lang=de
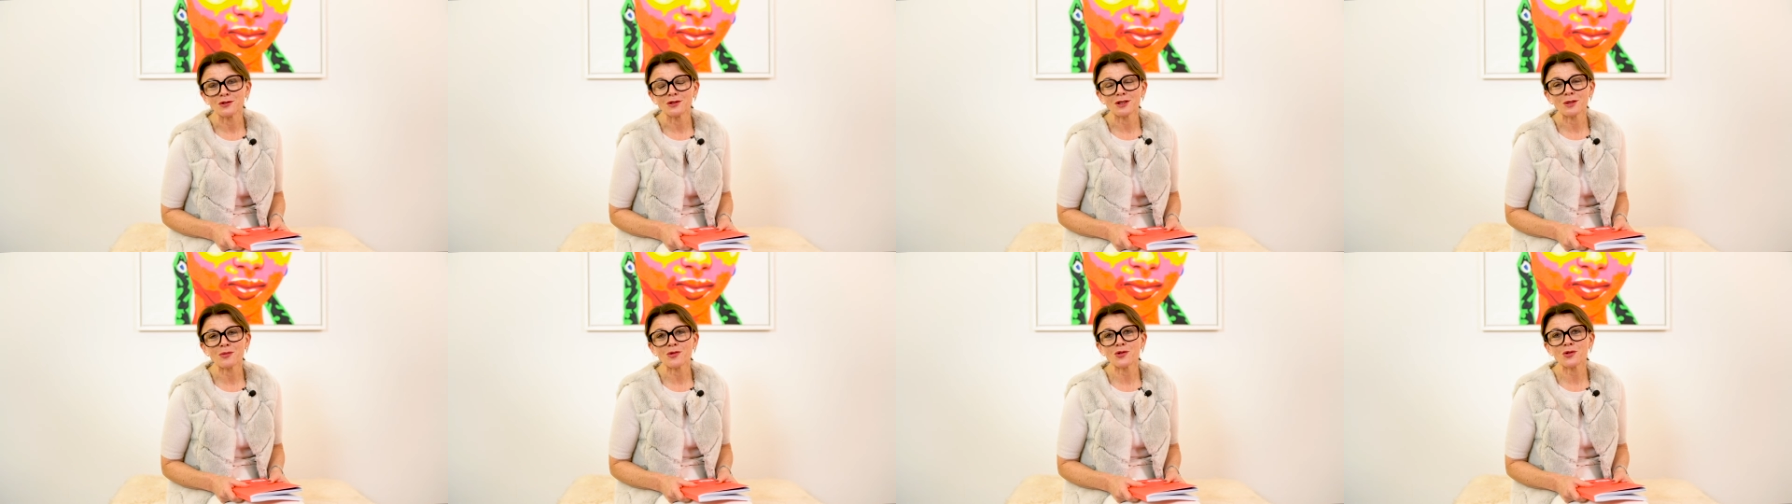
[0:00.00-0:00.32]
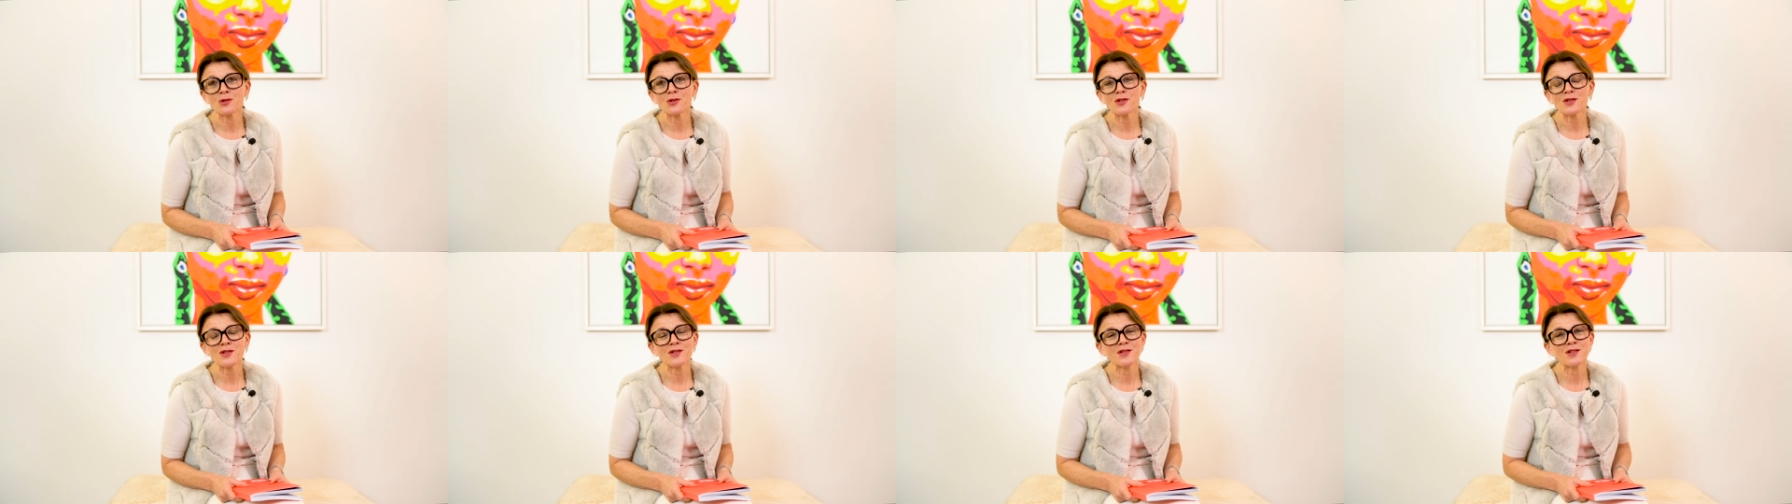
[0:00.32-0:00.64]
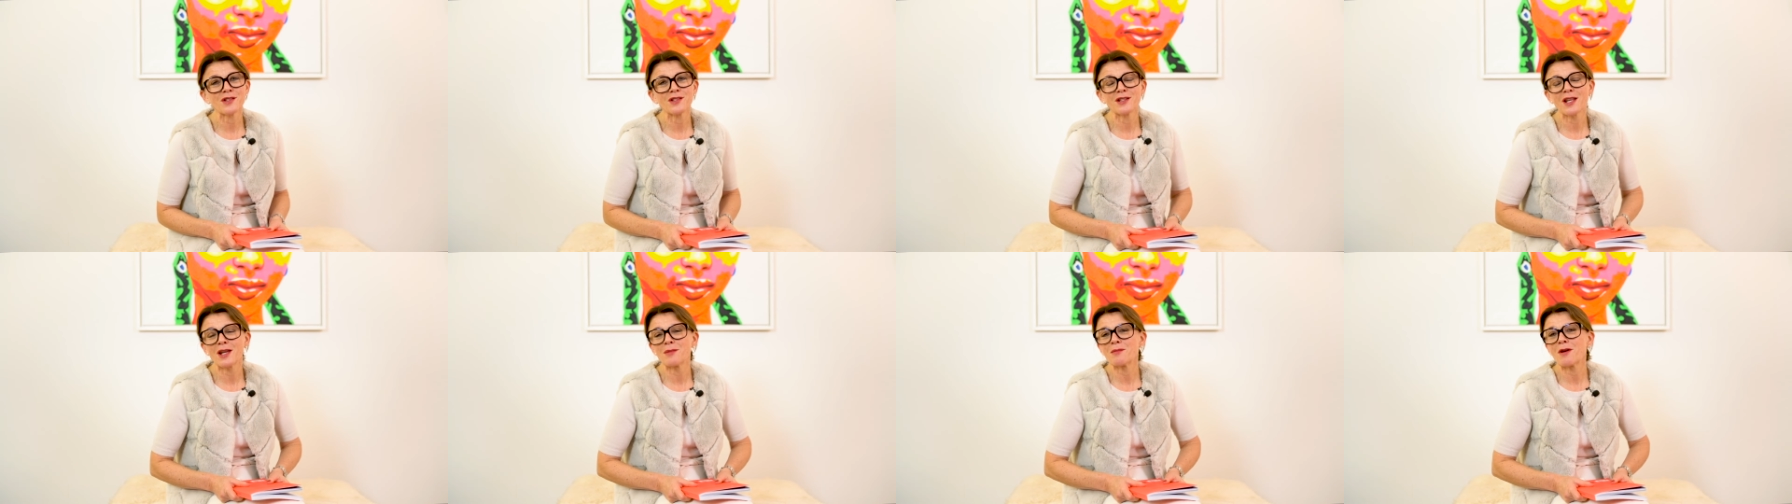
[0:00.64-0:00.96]
Und am schönsten
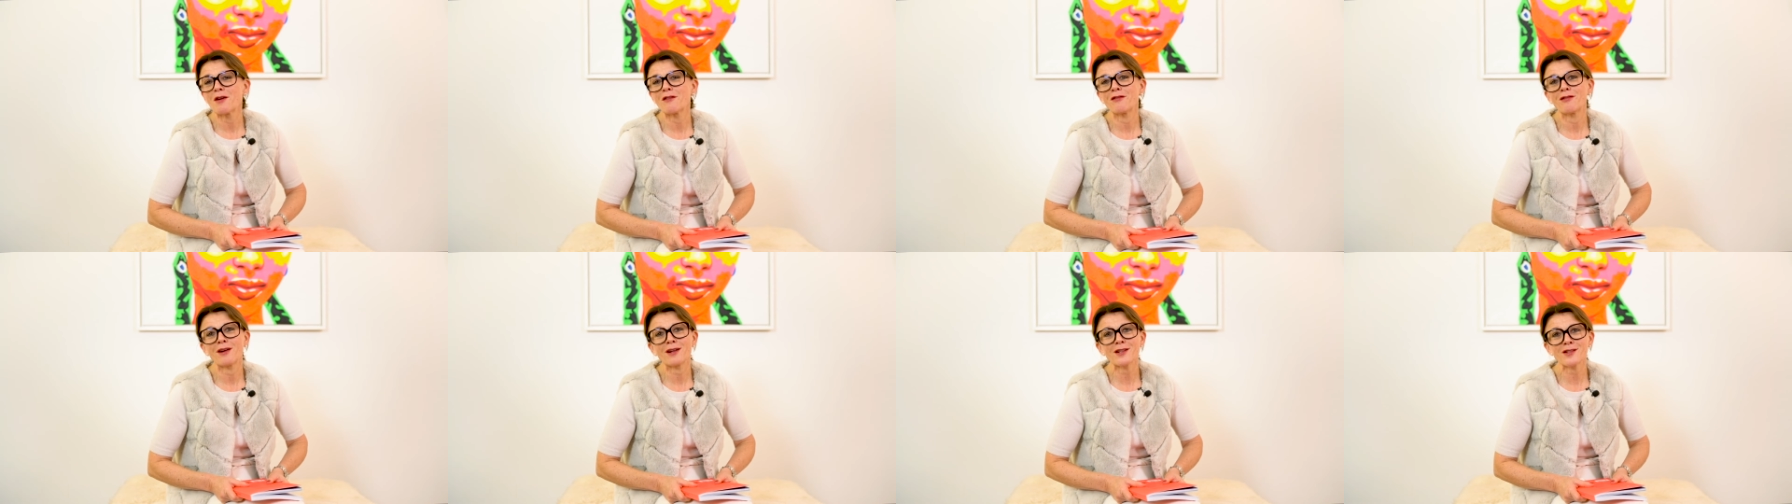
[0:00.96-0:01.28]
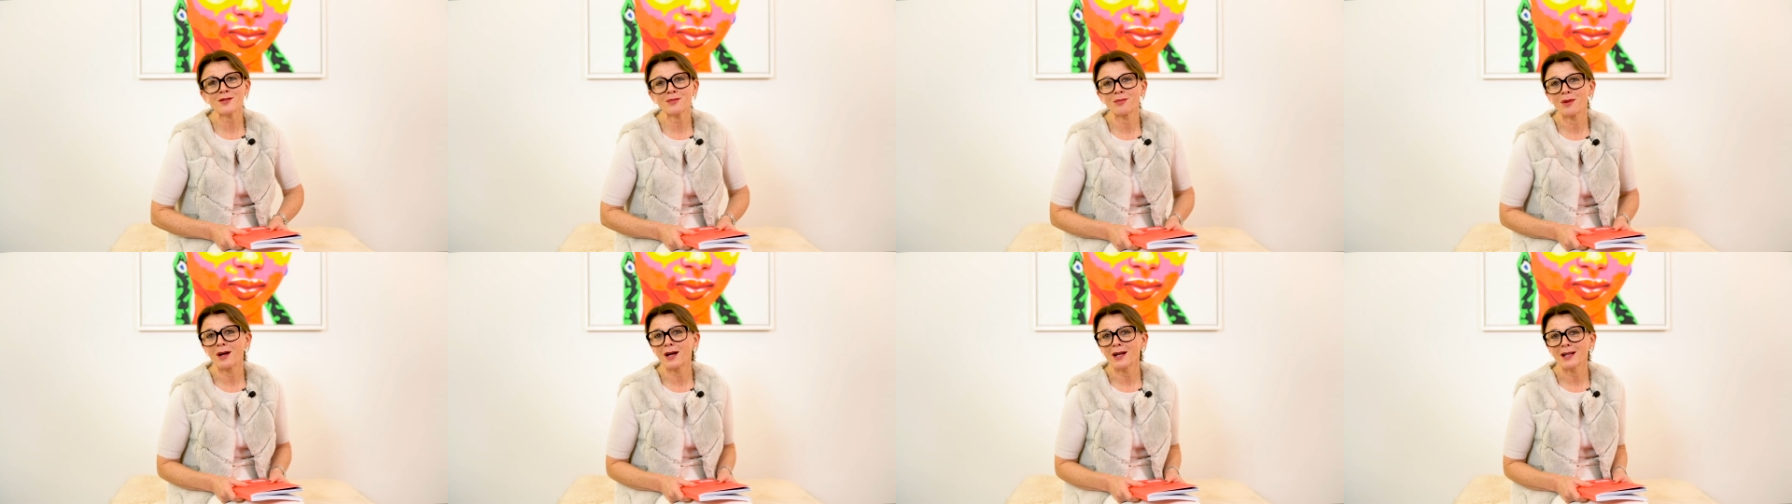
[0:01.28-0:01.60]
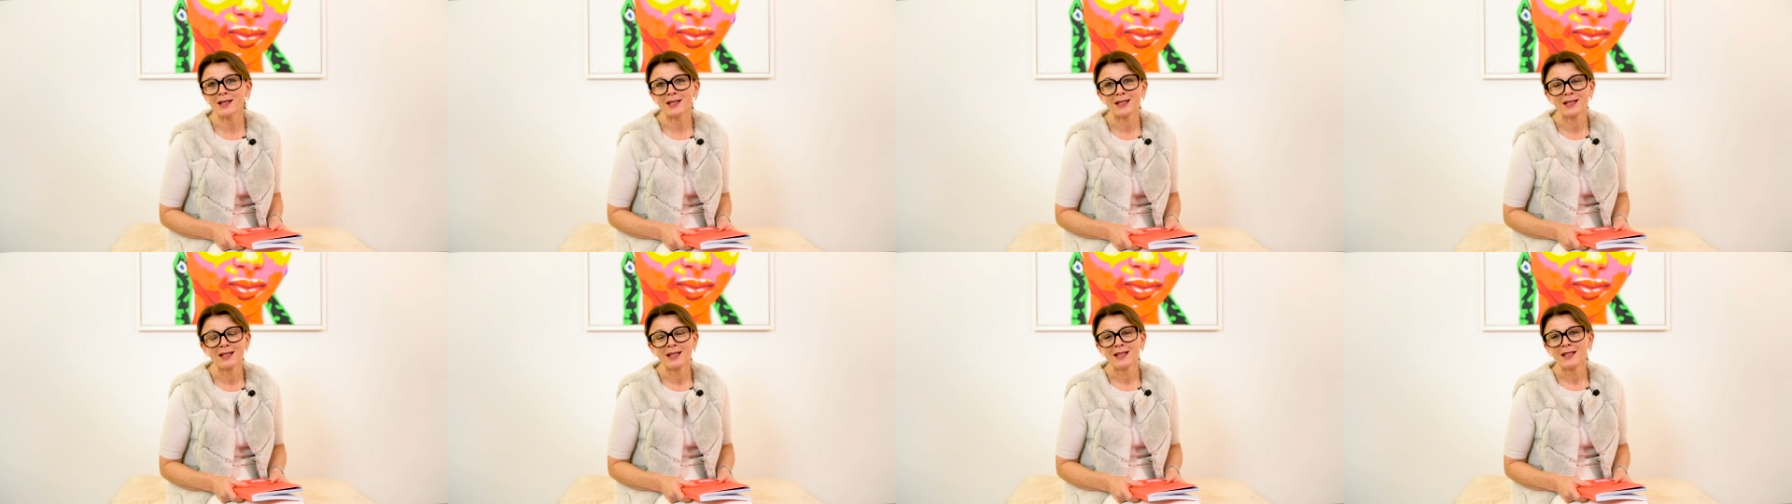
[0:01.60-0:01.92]
sind ja immer
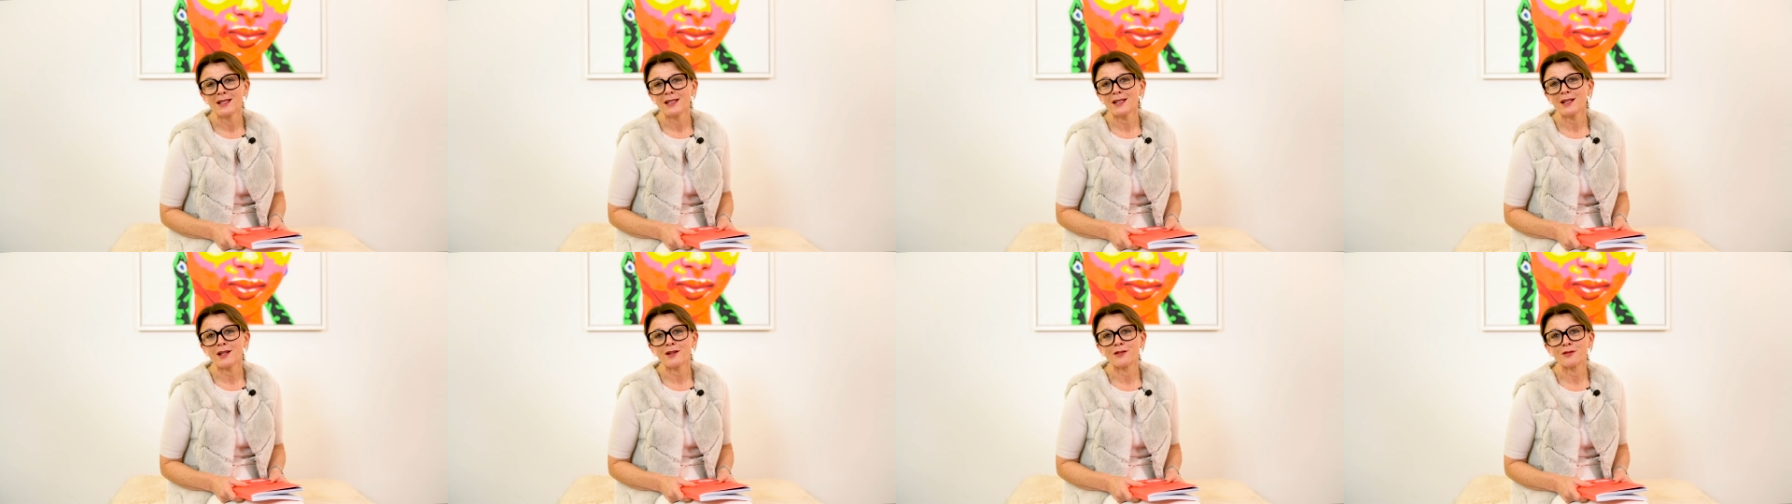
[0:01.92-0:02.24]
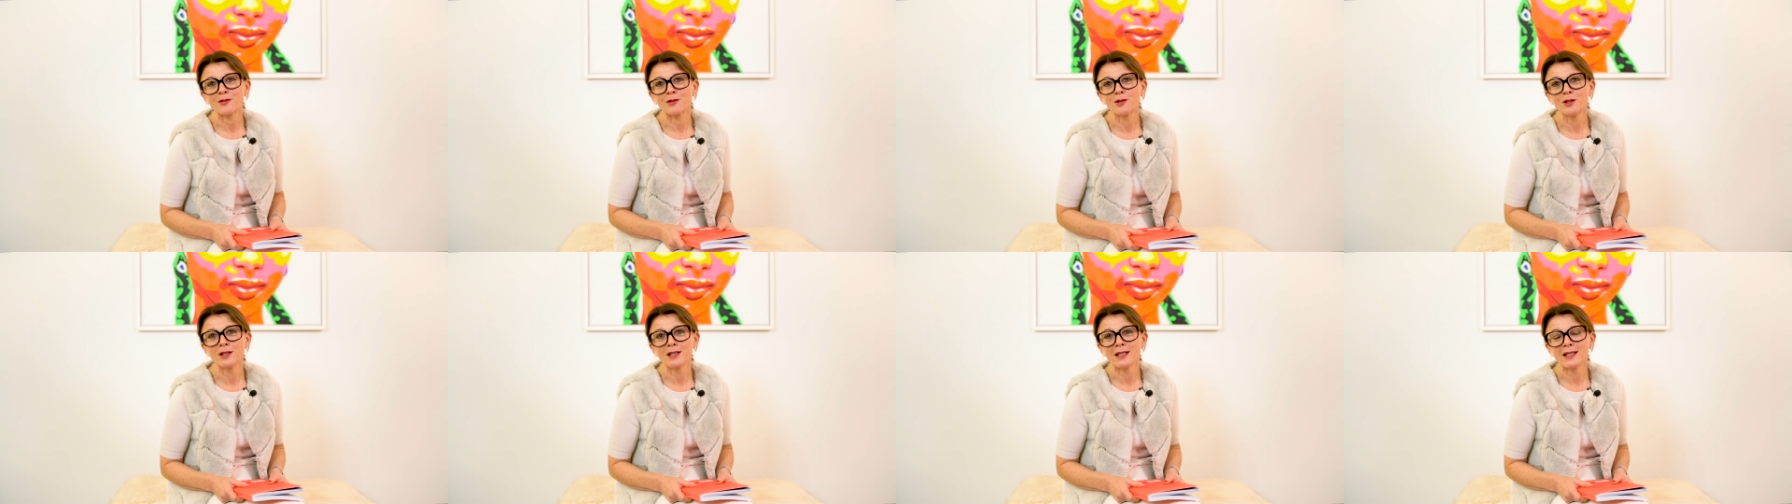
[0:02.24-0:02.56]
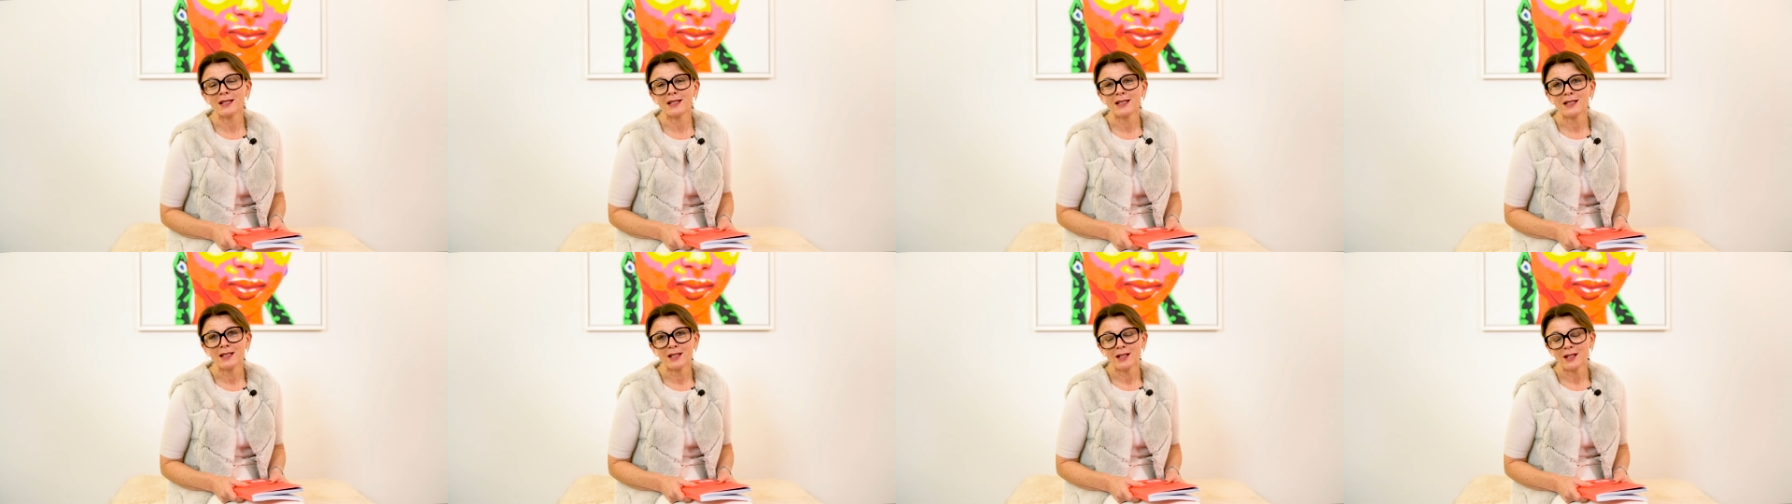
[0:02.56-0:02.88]
fassbare
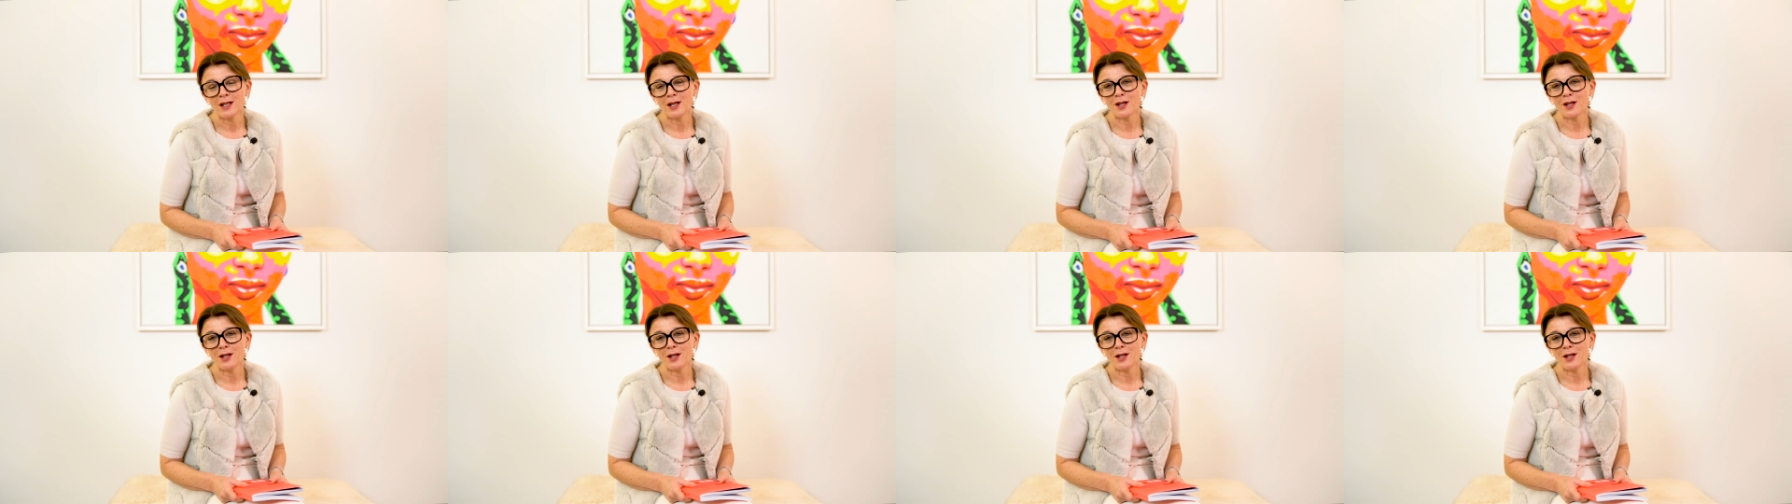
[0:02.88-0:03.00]
Erfolge,